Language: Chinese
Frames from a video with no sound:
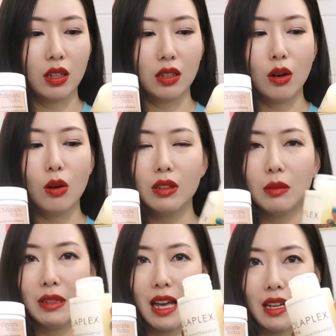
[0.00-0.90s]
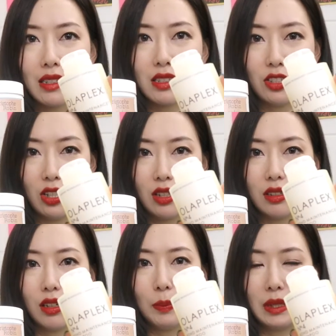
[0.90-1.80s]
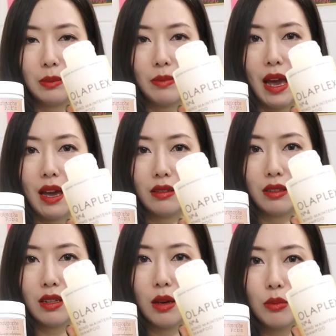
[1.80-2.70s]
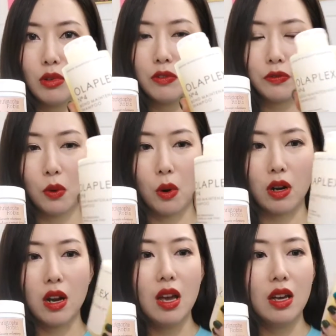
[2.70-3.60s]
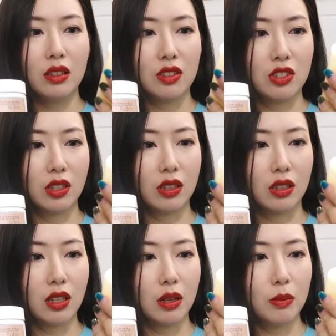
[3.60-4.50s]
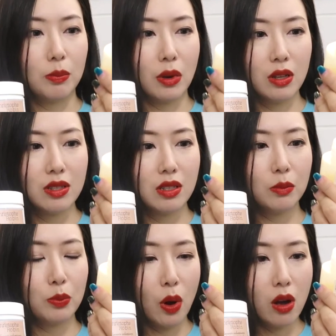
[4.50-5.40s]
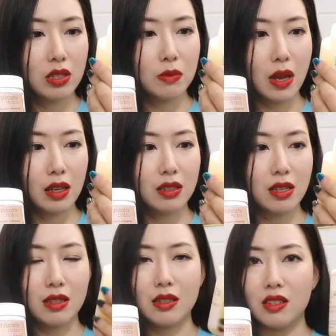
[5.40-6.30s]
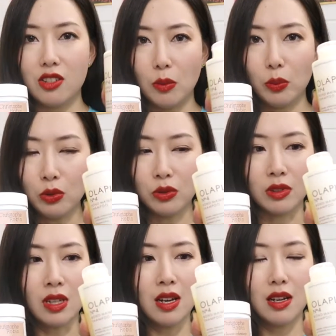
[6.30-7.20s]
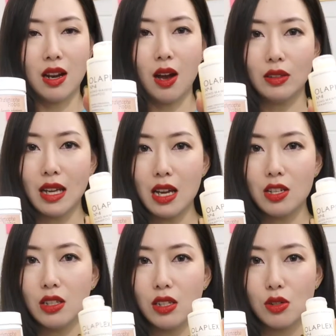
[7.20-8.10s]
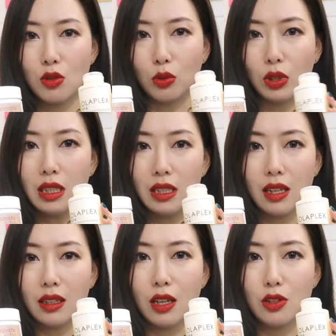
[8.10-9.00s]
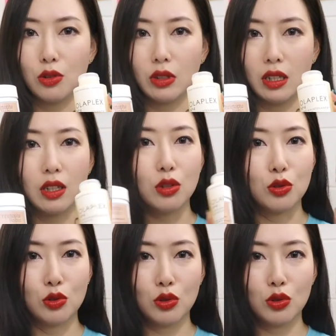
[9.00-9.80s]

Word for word: 那个 Olaplex 这个品牌的 Number Four 的这个 Bond Bond Maintenance Shampoo，然后它是那种一点点就可以